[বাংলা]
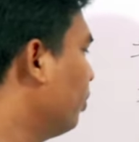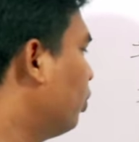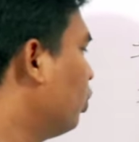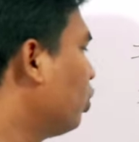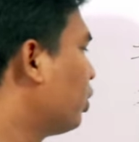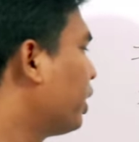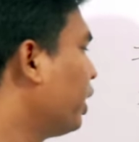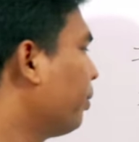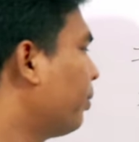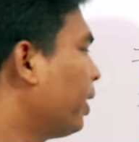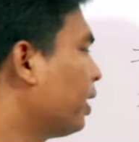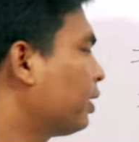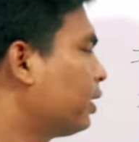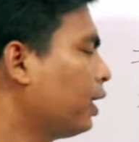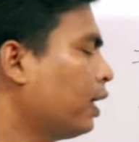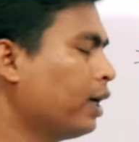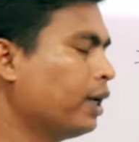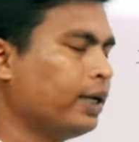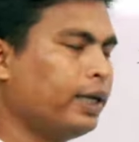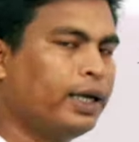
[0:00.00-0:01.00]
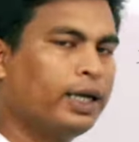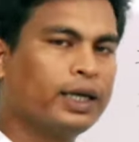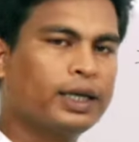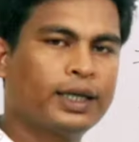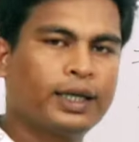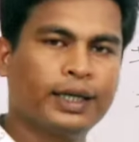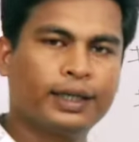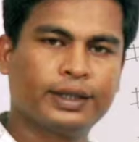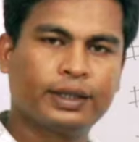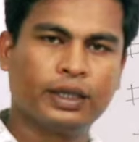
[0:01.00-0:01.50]
বুকে ব্যথা এর
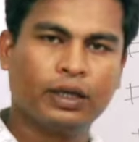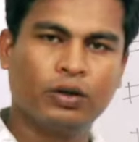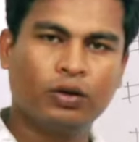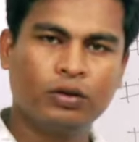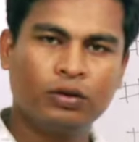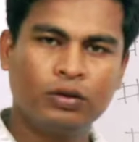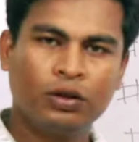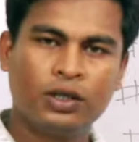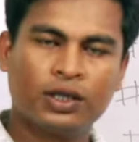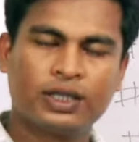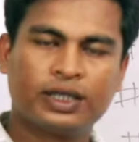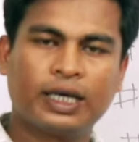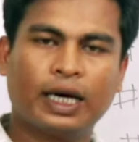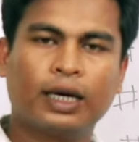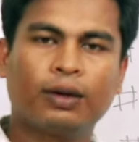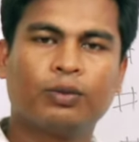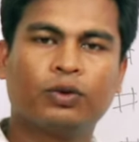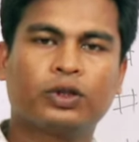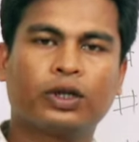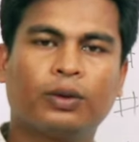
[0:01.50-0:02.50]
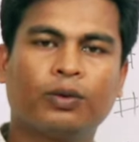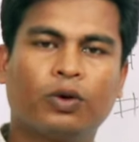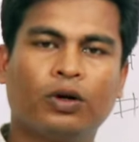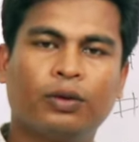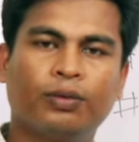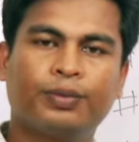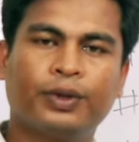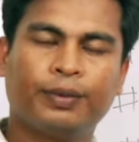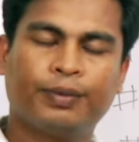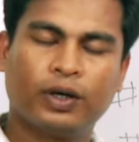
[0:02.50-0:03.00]
ক্ষেত্রেও
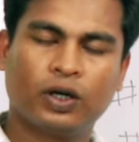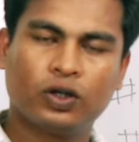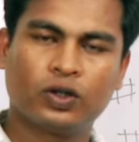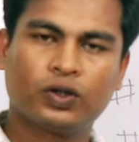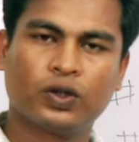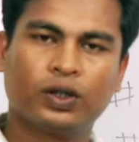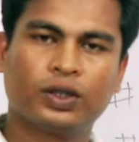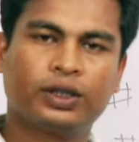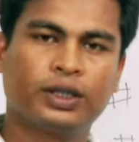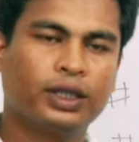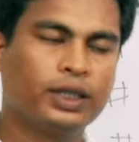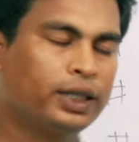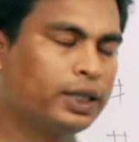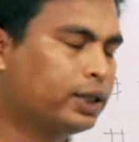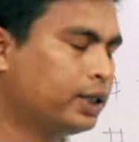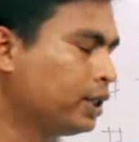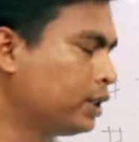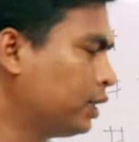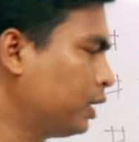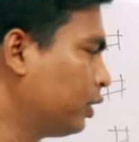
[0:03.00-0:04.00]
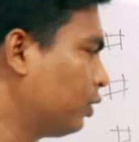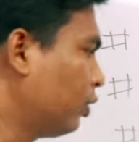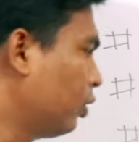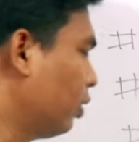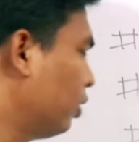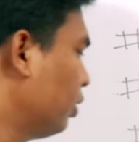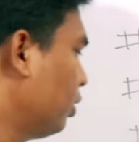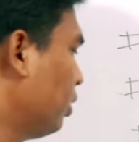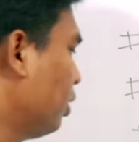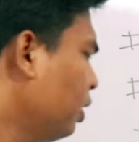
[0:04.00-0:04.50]
সালবুটামল প্রিপারেশনটি নির্দেশিত
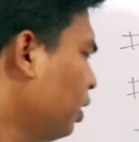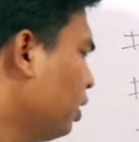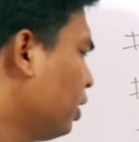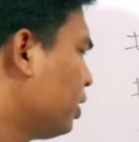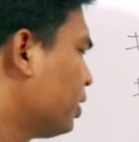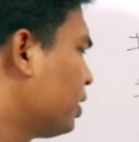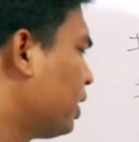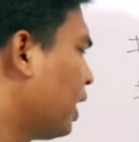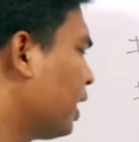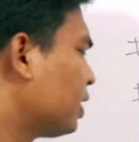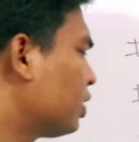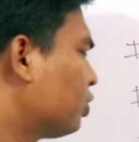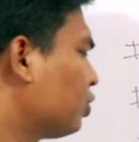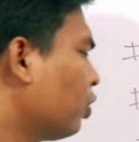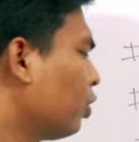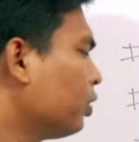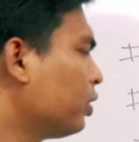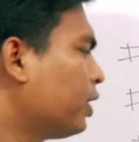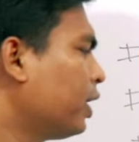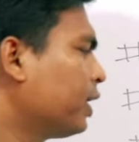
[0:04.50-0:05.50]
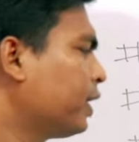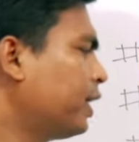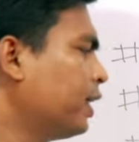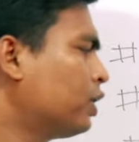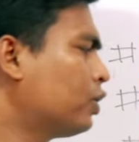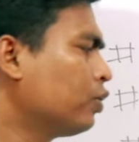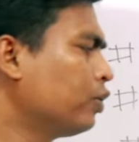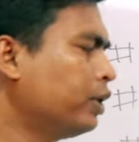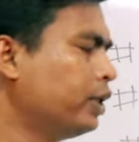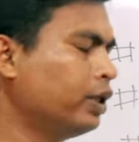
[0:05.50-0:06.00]
শ্বাসতন্ত্রের
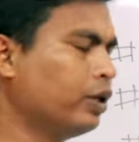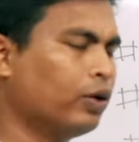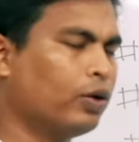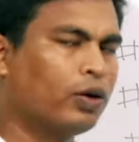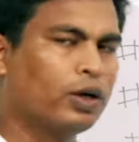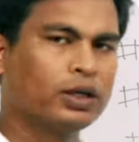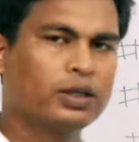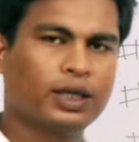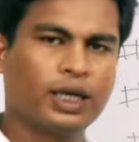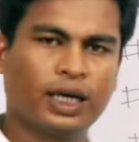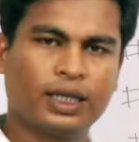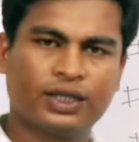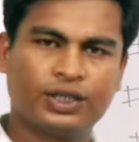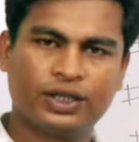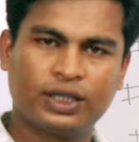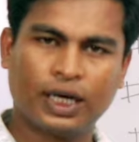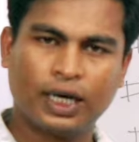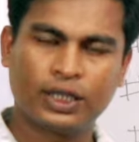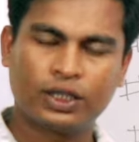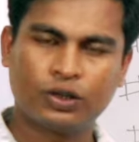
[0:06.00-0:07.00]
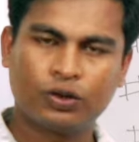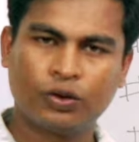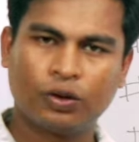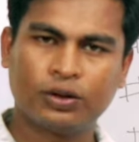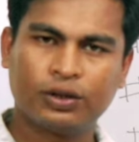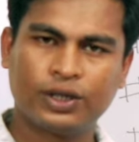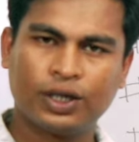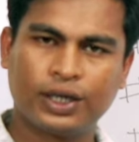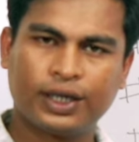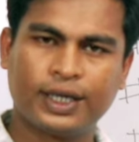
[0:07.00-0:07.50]
খিঁচুনি অর্থাৎ
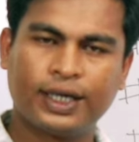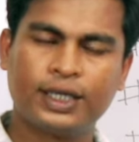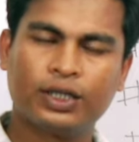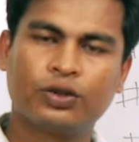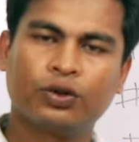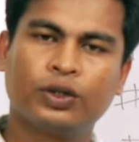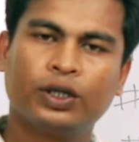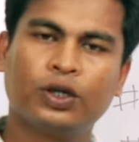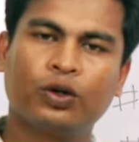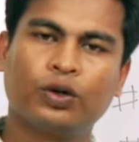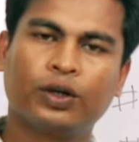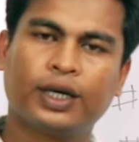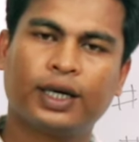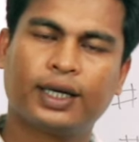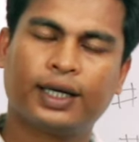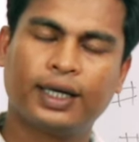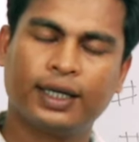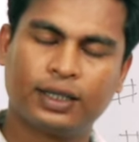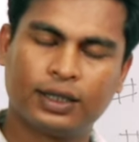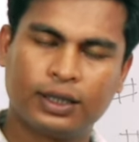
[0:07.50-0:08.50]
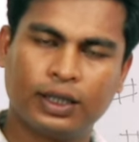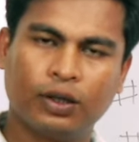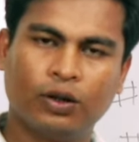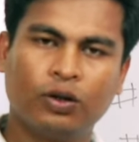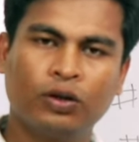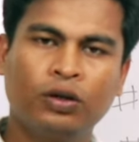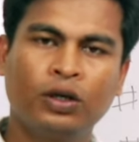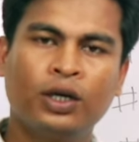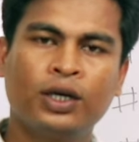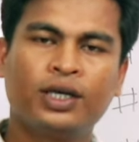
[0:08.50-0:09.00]
শ্বাসতন্ত্রের খিঁচুনি রোগের ক্ষেত্রেও
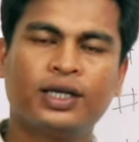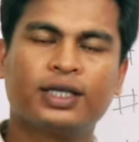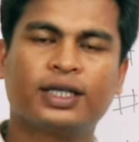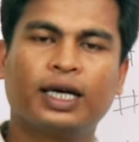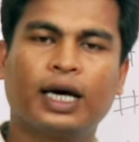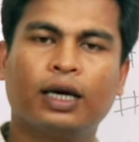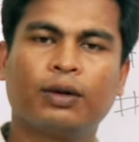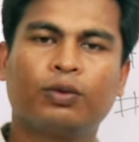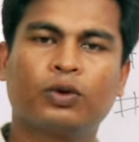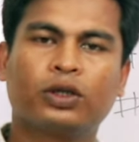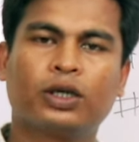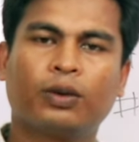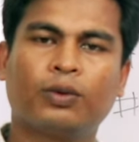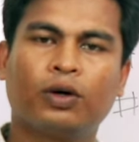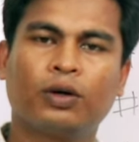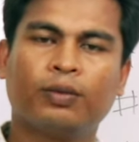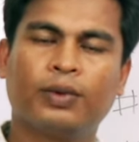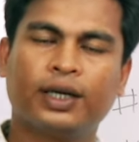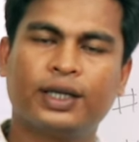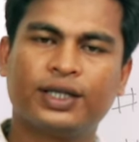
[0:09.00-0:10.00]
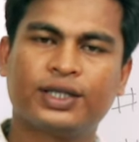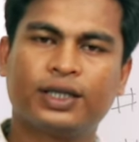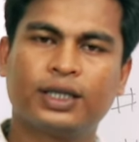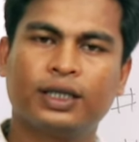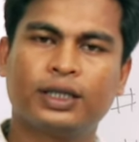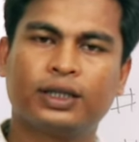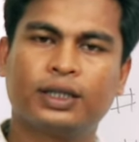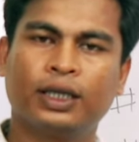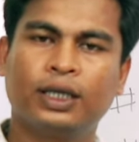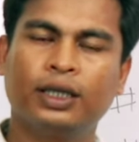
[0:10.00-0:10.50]
সালবুটামল
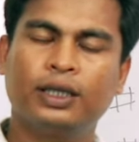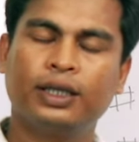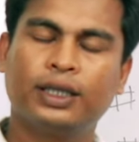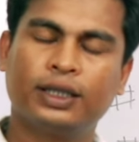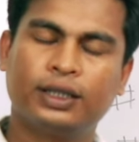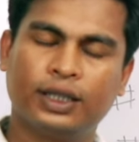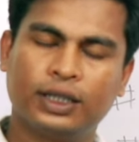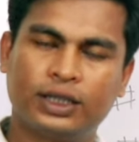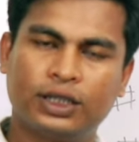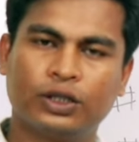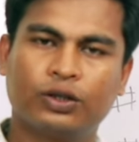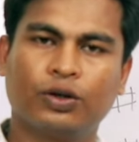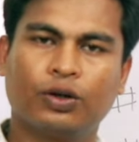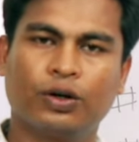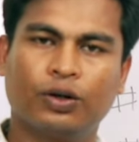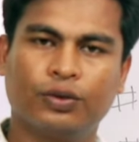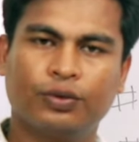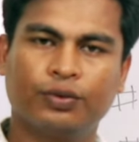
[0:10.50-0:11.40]
মেডিসিনটি নির্দেশিত